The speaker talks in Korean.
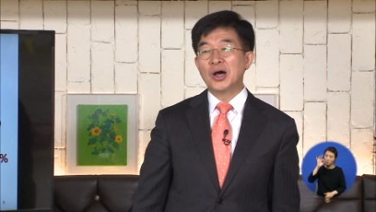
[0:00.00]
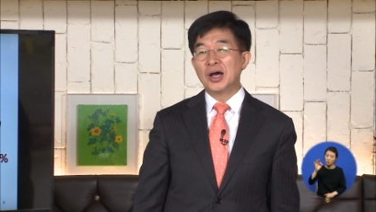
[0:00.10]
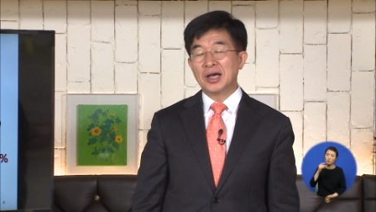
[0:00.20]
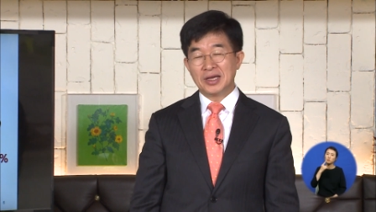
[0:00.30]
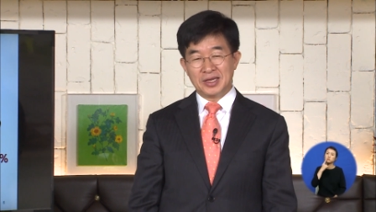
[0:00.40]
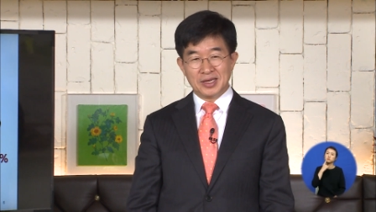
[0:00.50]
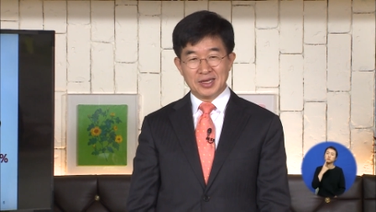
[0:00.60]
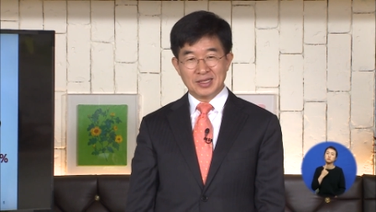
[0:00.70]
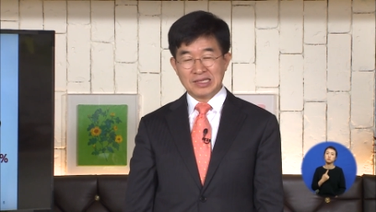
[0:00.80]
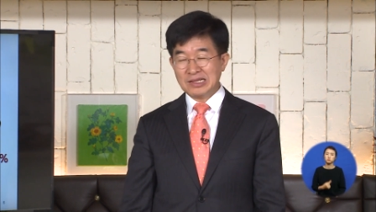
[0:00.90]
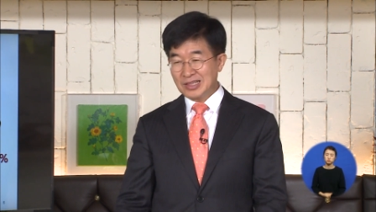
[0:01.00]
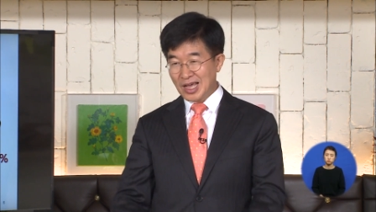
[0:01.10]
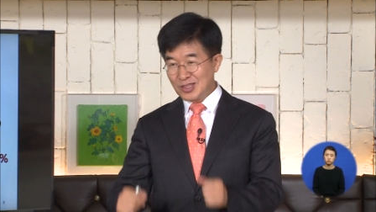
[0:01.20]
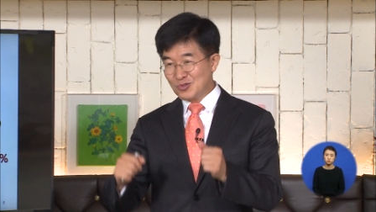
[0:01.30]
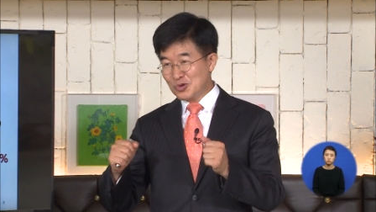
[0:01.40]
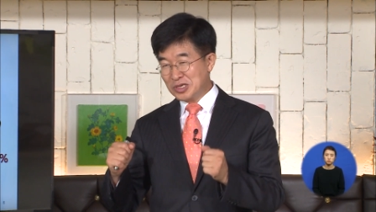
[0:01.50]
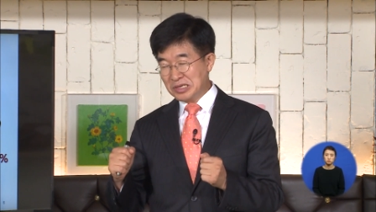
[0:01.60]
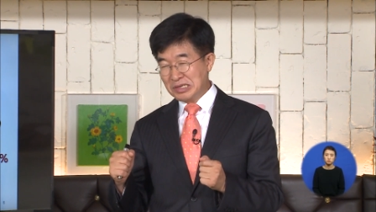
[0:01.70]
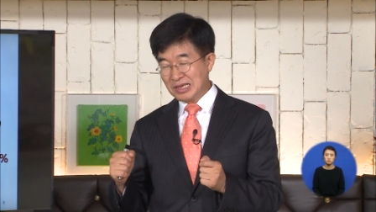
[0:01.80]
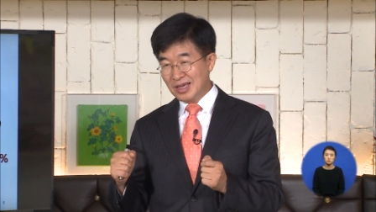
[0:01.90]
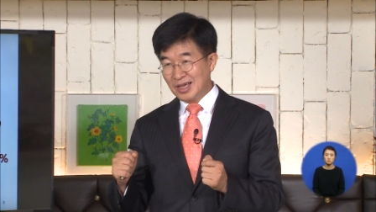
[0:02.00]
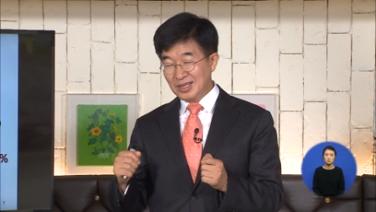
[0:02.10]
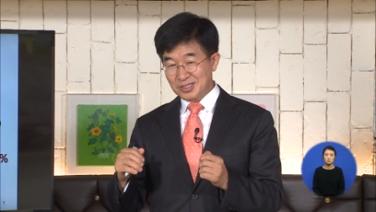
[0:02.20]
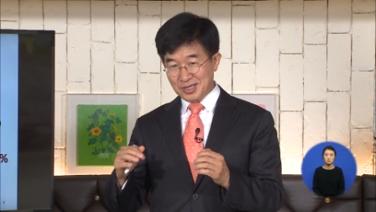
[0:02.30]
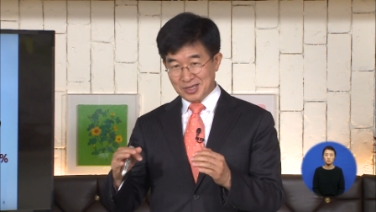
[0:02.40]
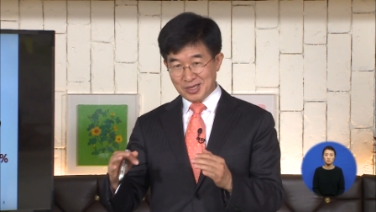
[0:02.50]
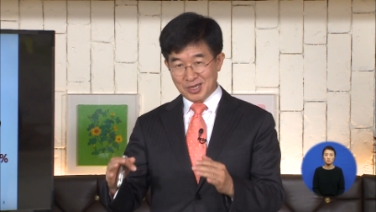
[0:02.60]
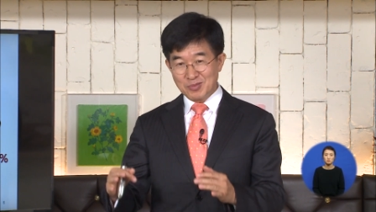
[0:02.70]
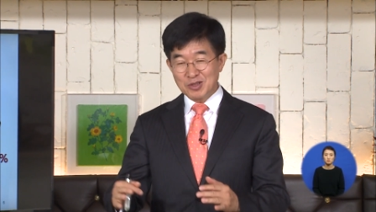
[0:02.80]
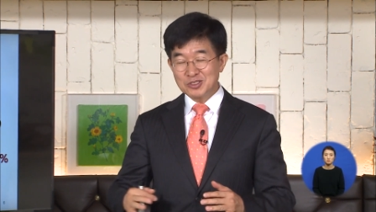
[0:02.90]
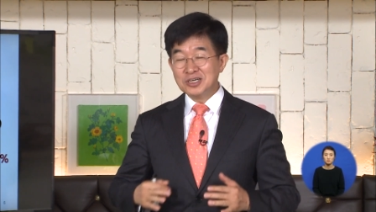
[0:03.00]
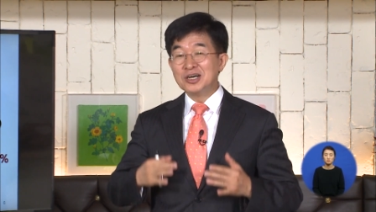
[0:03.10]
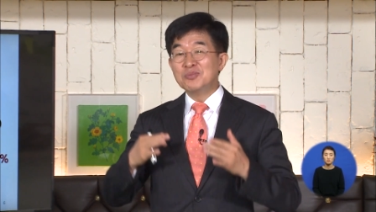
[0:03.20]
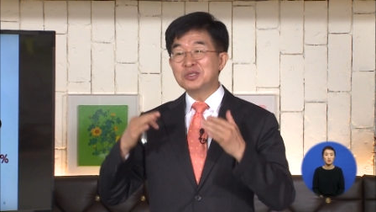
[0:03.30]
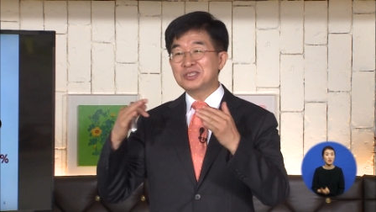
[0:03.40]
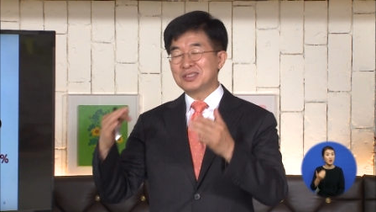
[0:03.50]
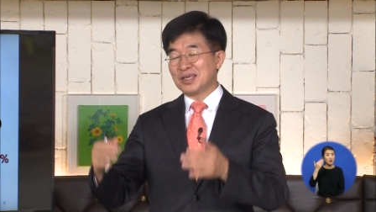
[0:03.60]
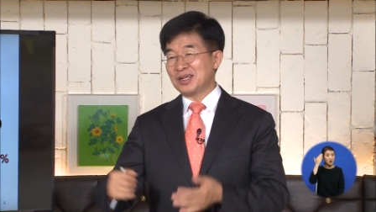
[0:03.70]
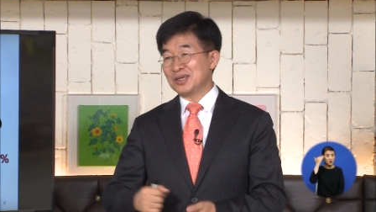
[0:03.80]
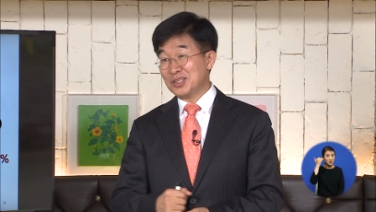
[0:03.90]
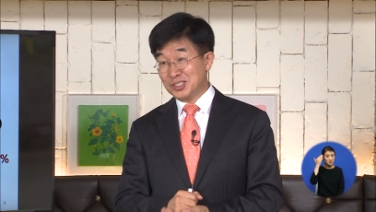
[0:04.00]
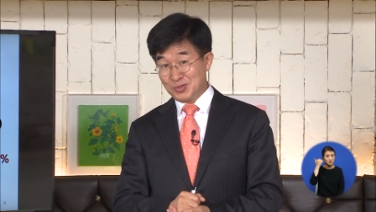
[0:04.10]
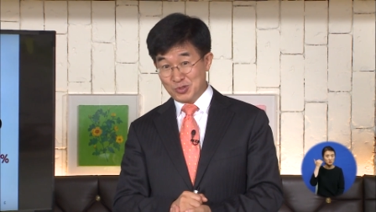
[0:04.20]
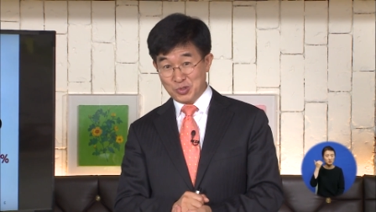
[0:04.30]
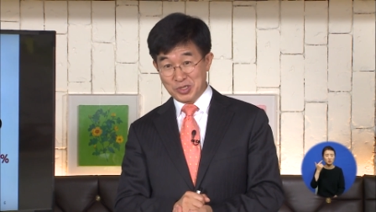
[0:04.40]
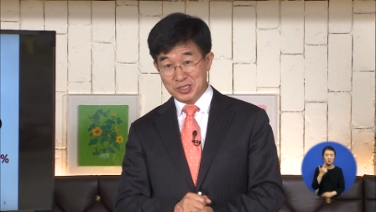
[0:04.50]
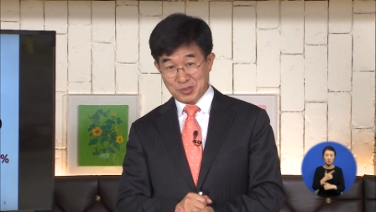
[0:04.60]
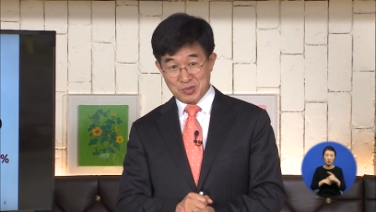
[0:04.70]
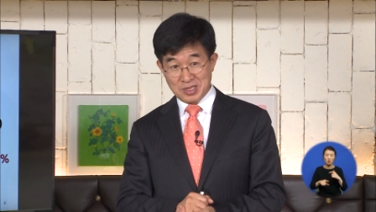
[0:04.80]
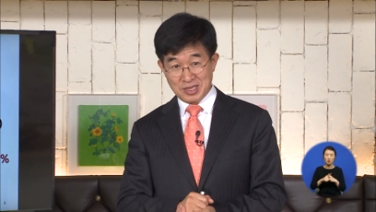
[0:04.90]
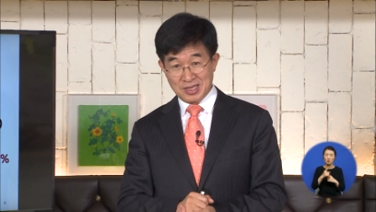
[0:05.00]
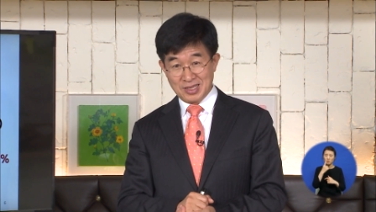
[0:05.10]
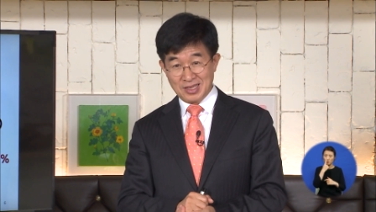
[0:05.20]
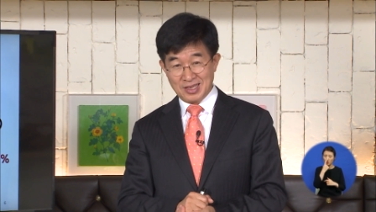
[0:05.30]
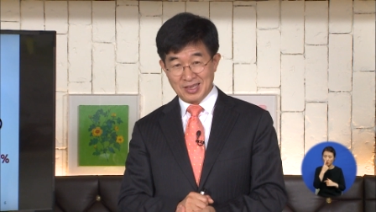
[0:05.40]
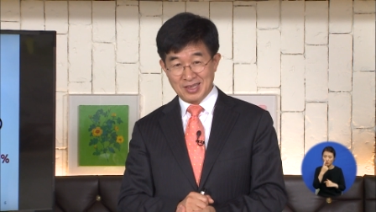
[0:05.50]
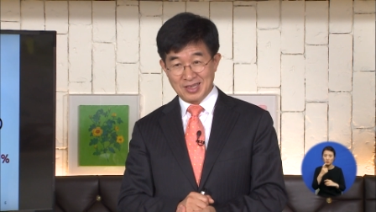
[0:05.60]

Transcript: 예, 나는 한국이 정말 더 멋진 나라가 됐으면 좋겠습니다. 예,